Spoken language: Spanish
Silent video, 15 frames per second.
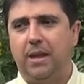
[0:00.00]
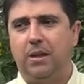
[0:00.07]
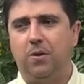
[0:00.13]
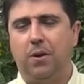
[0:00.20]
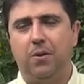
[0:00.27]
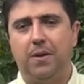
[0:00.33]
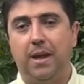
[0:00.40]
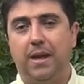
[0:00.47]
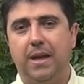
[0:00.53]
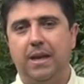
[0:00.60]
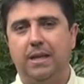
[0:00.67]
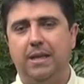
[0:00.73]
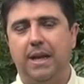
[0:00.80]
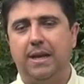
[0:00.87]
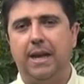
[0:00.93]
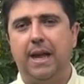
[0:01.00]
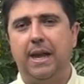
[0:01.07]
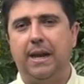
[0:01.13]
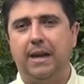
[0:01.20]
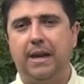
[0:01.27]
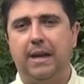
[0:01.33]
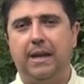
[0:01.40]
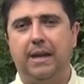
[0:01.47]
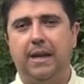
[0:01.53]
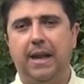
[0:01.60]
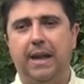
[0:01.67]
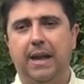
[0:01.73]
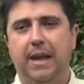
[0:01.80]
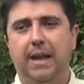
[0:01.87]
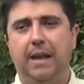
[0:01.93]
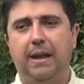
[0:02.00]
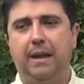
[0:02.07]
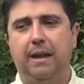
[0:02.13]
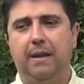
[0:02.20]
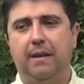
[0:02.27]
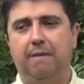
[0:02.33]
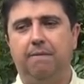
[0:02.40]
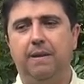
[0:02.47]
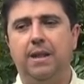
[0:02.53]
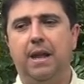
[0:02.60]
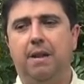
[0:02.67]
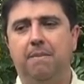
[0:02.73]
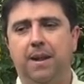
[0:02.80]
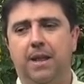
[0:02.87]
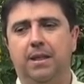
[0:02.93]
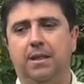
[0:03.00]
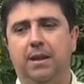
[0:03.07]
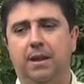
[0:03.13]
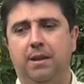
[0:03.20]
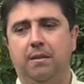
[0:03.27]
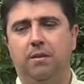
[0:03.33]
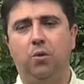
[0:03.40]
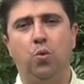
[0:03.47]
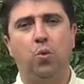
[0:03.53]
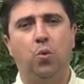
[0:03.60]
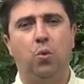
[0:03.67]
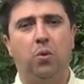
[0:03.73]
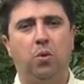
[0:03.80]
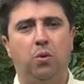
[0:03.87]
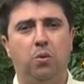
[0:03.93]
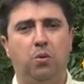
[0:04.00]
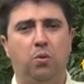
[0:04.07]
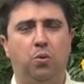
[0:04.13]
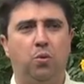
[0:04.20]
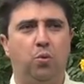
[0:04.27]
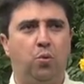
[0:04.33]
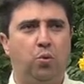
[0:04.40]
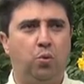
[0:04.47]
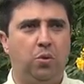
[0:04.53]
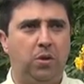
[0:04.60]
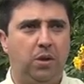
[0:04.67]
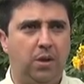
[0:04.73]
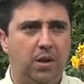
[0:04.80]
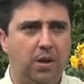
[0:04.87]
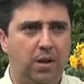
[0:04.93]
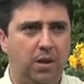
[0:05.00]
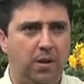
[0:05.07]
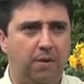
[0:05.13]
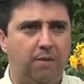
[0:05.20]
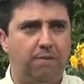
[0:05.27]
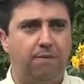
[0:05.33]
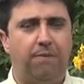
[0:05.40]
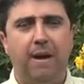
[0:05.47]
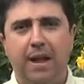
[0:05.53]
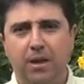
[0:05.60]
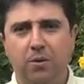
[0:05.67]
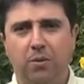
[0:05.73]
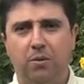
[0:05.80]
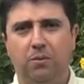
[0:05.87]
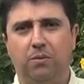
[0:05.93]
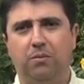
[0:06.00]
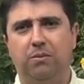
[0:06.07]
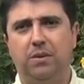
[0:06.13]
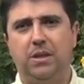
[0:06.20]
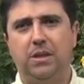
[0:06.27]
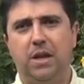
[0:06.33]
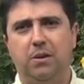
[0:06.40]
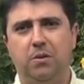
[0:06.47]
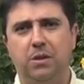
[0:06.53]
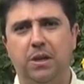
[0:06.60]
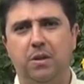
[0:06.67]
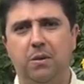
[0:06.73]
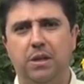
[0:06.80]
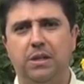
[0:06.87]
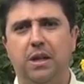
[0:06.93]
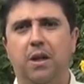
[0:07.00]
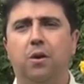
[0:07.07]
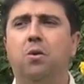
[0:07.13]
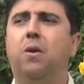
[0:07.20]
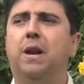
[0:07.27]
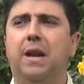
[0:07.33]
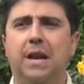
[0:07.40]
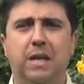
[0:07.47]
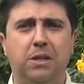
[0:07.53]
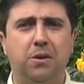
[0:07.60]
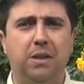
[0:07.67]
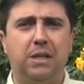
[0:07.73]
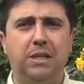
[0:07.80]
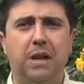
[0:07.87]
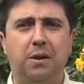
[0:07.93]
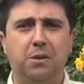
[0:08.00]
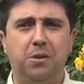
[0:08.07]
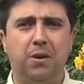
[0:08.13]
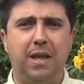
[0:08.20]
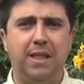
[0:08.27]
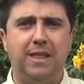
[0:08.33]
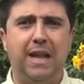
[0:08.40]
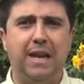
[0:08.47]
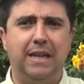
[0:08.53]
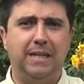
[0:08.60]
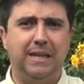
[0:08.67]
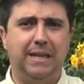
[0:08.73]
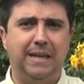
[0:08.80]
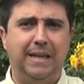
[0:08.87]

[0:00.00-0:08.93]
yo creo que hay que destacar que eh, finalmente hubo un ah, fallo desde el Consejo de Estado con relación a cerros orientales.